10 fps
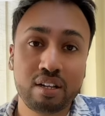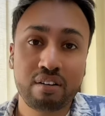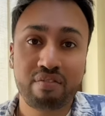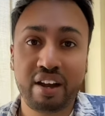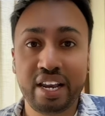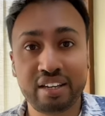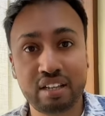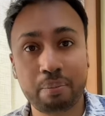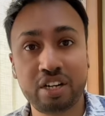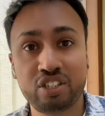फ़ाइल एक
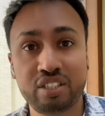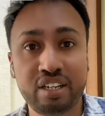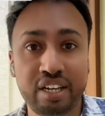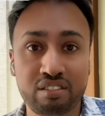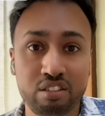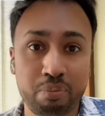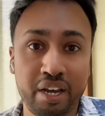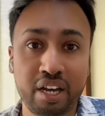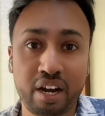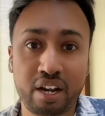सेपरेट चीज़ है टैक्सेस पे
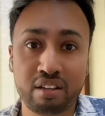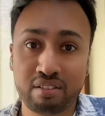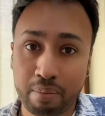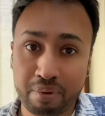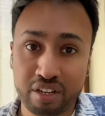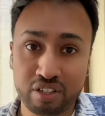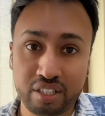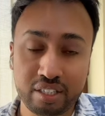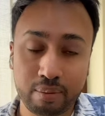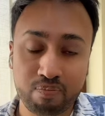करना सेपरेट
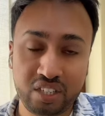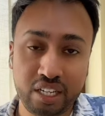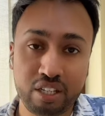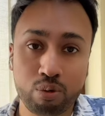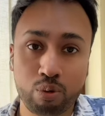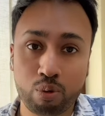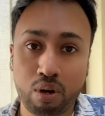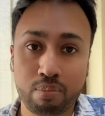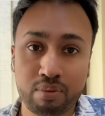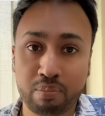चीज़ है ठीक है इन दोनों को
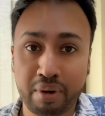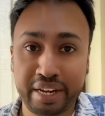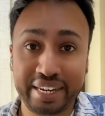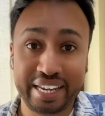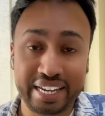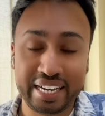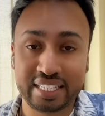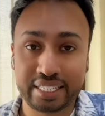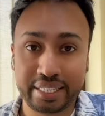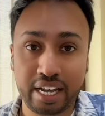आप कंबाइन नहीं कर
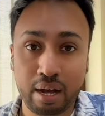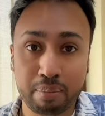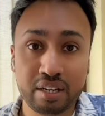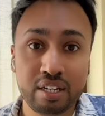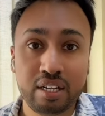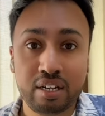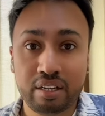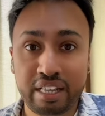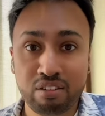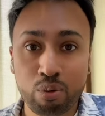सकते अब
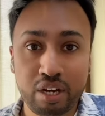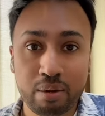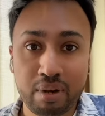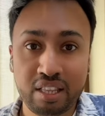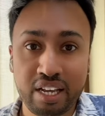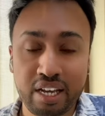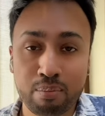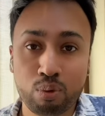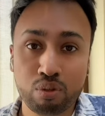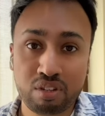कैंसिल होने के बाद देखें
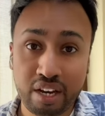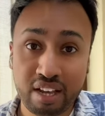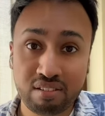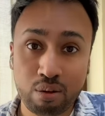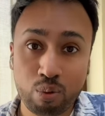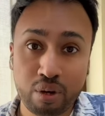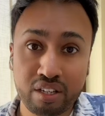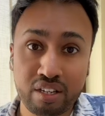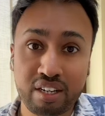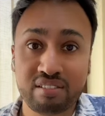बहुत सारे ऐसे लोग हैं
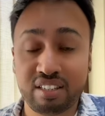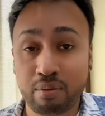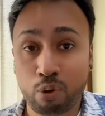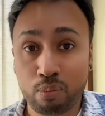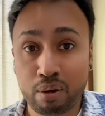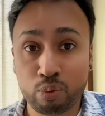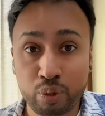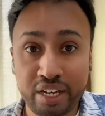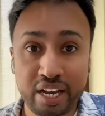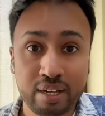जिनके साथ ये प्रॉब्लम
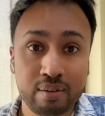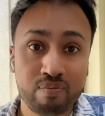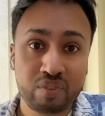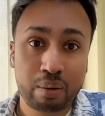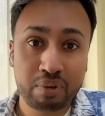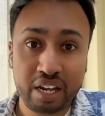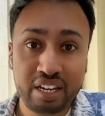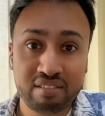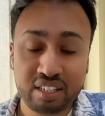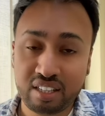हुई है आप कर
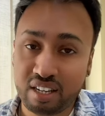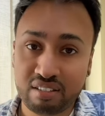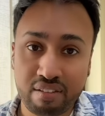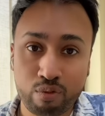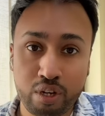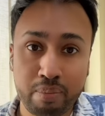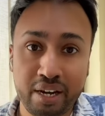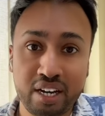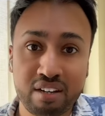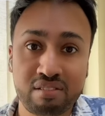ये सकते हैं कि सेफ को ईमेल
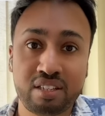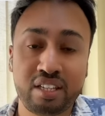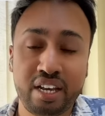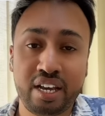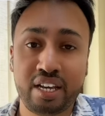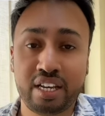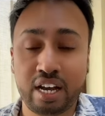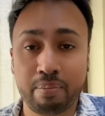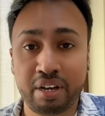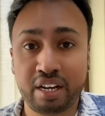कर सकते हैं
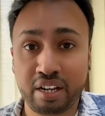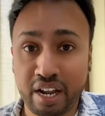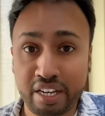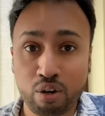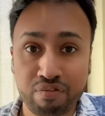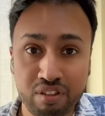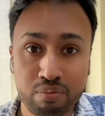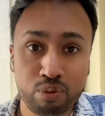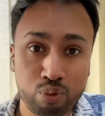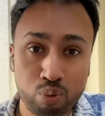यहाँ पे कनाई ऑफिस
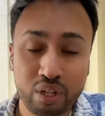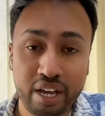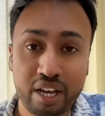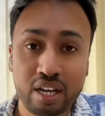मौजूद है